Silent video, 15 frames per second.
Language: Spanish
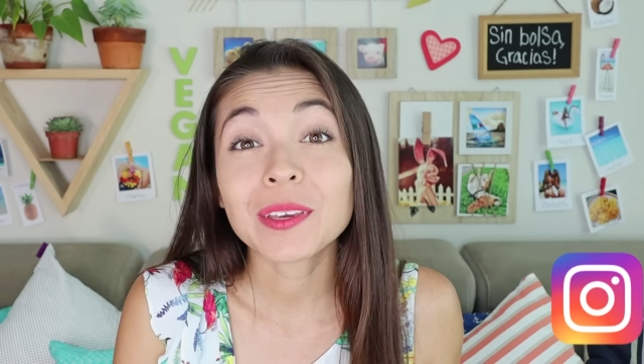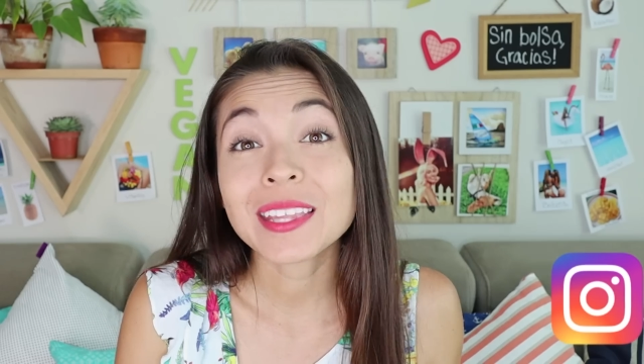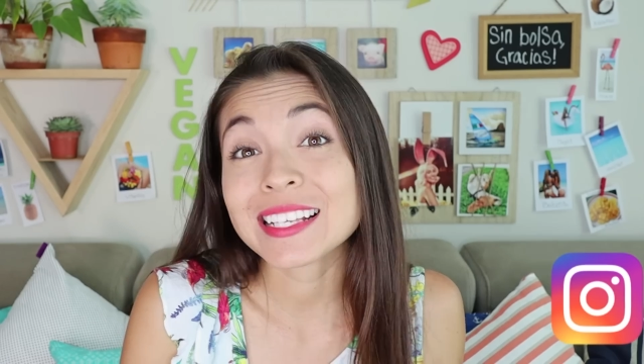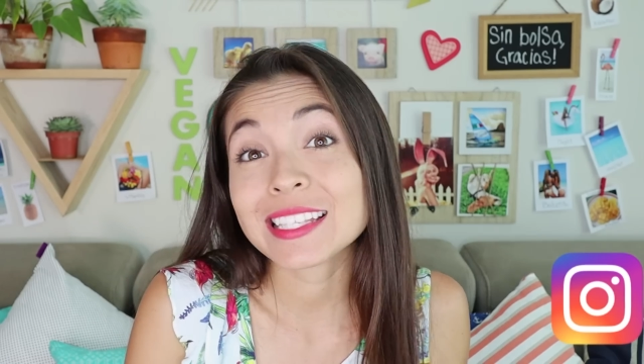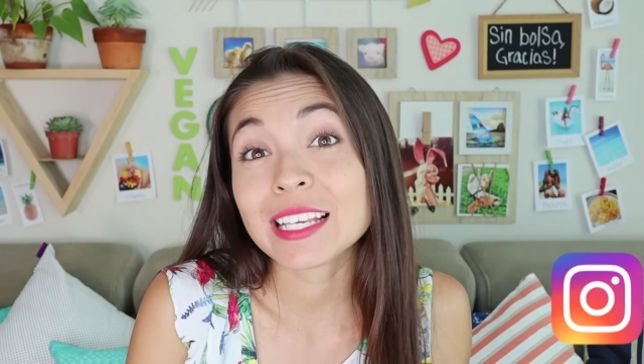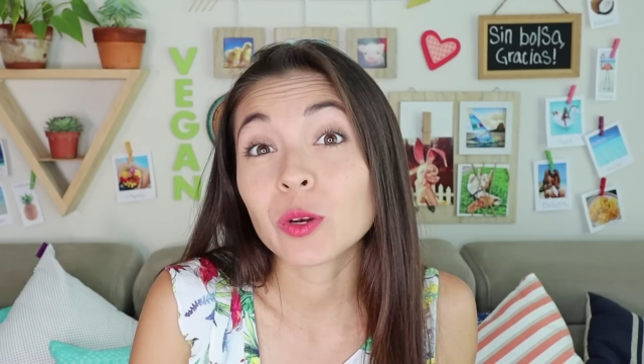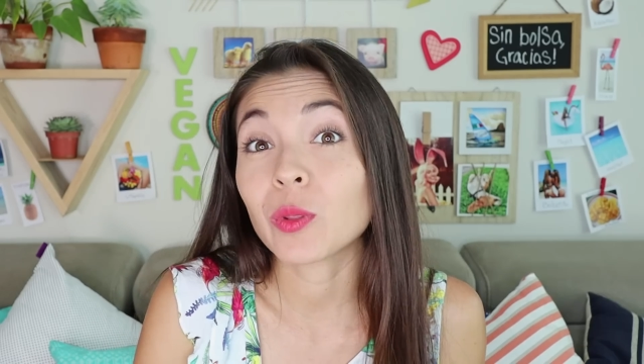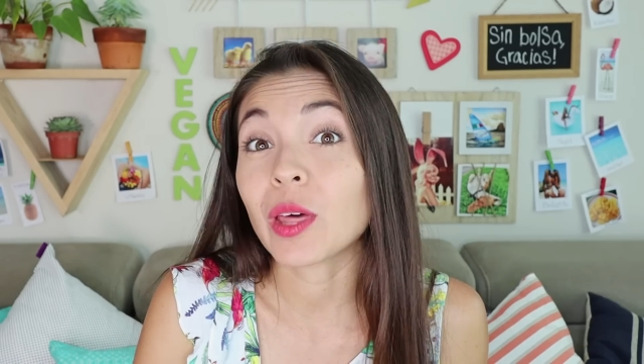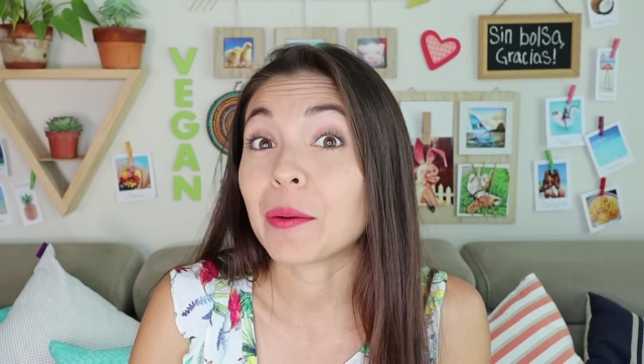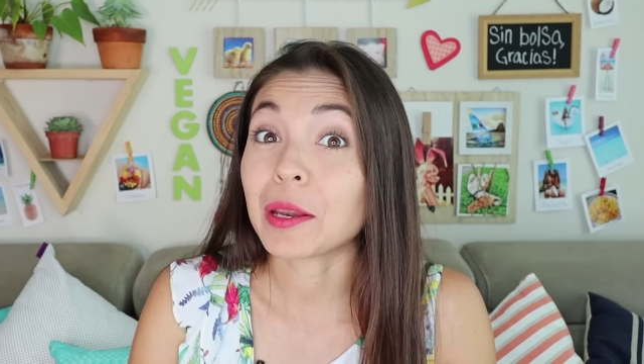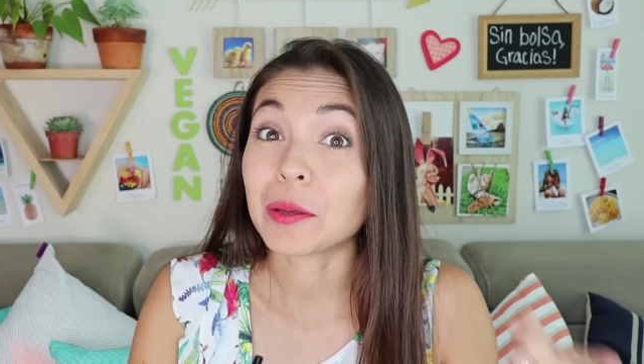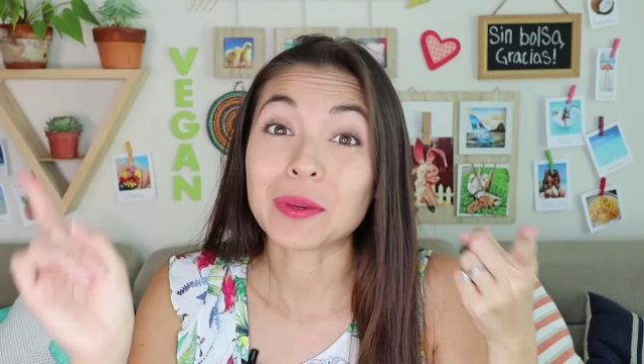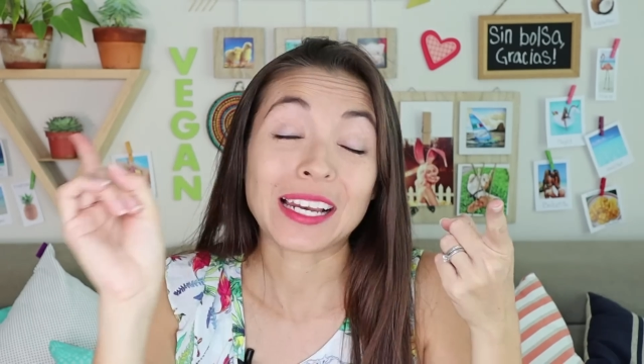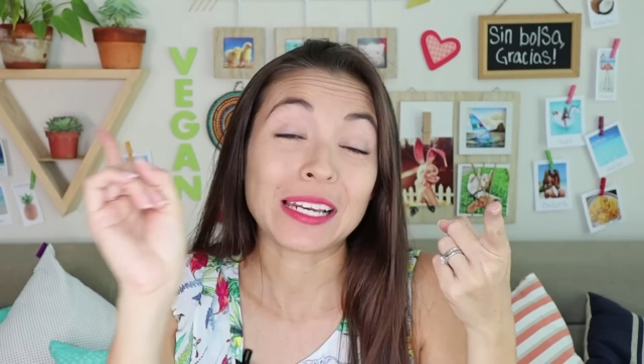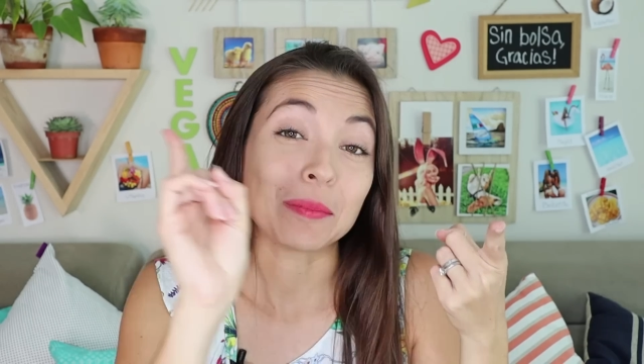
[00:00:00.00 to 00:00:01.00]
vida
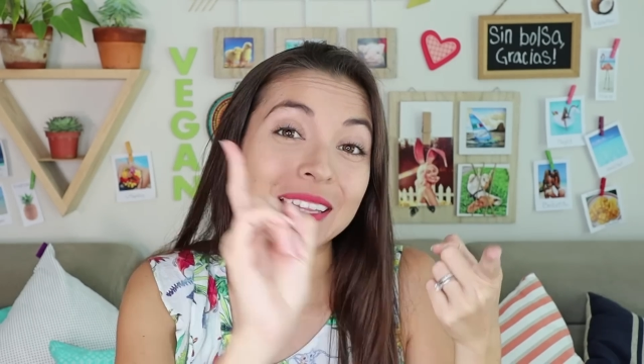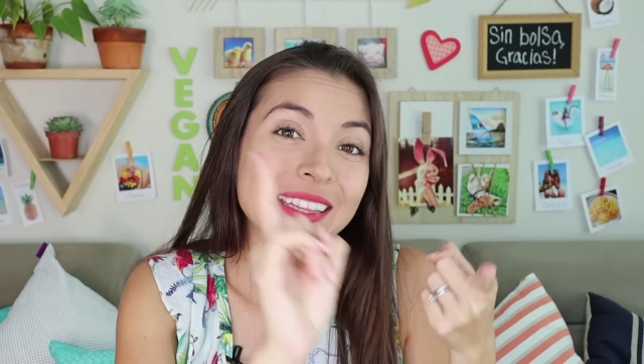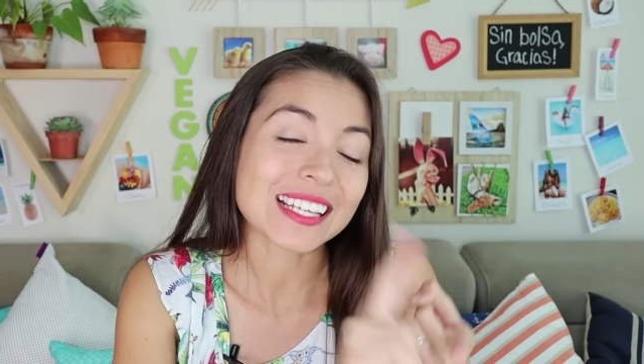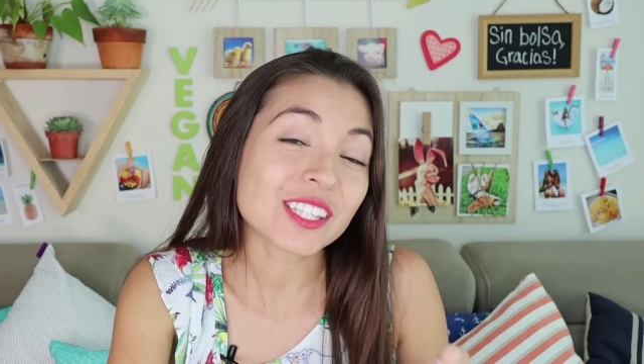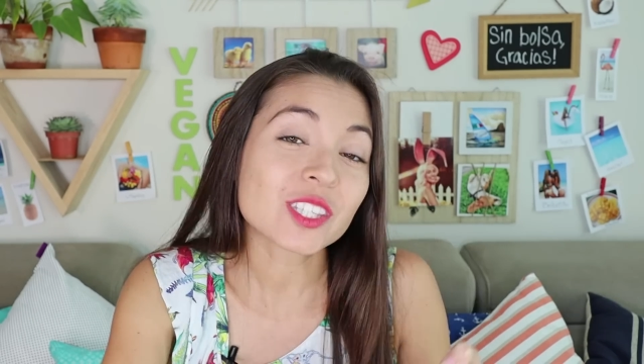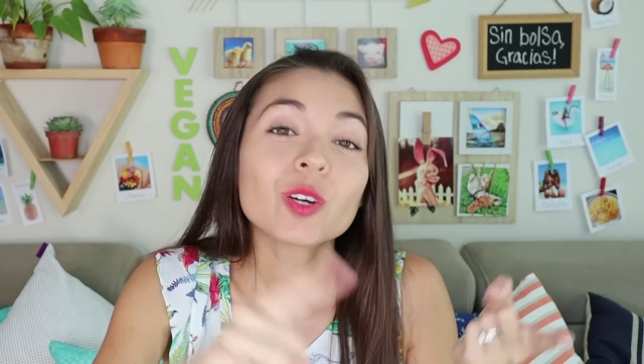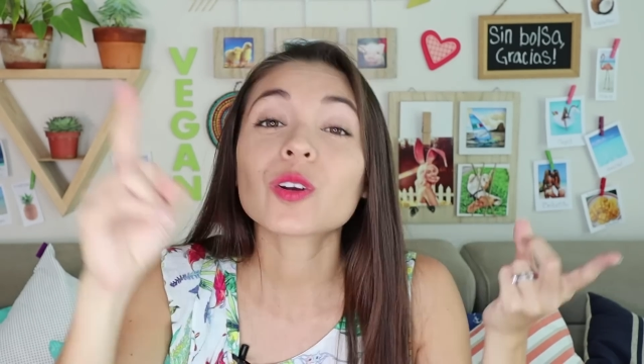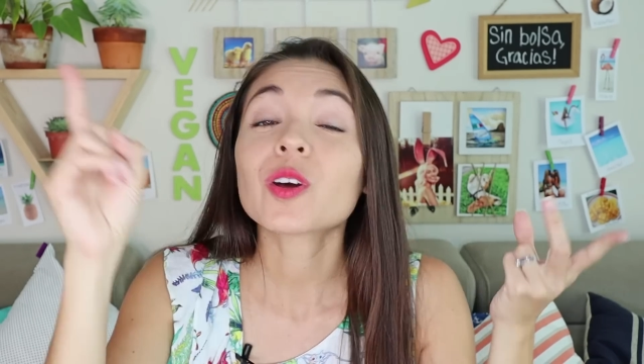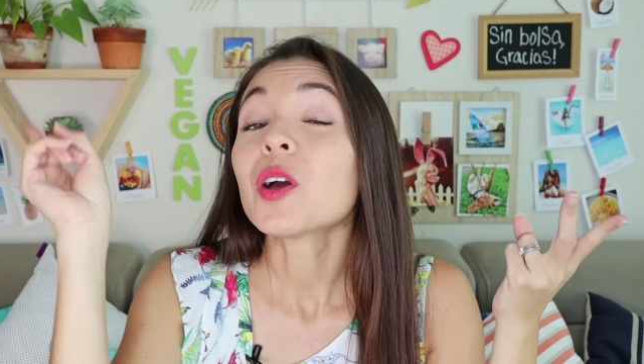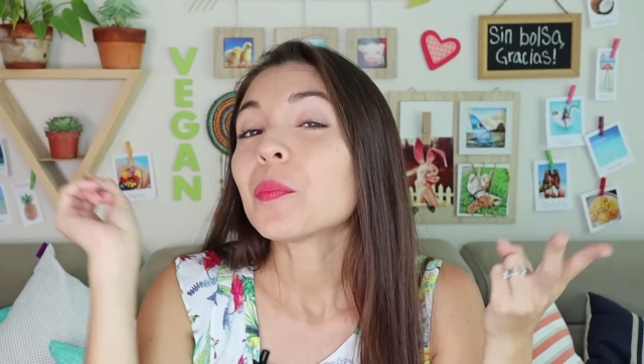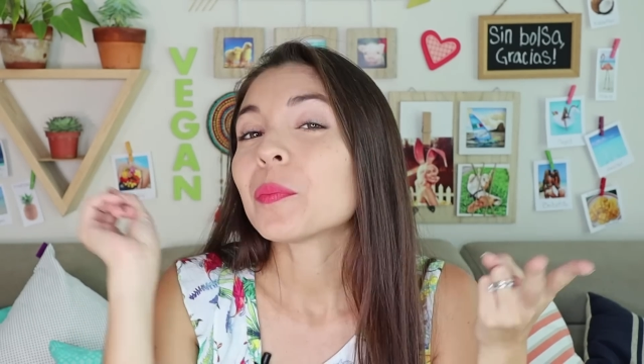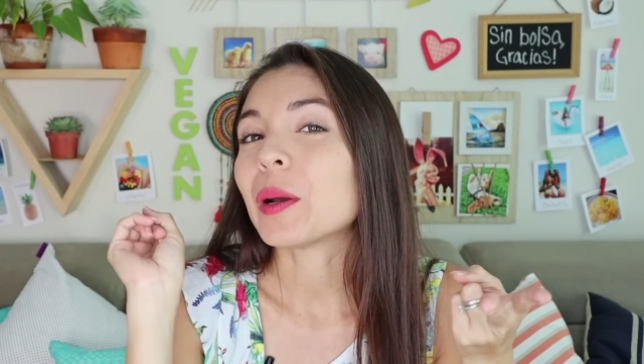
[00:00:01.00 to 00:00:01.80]
saludable, mi alimentación,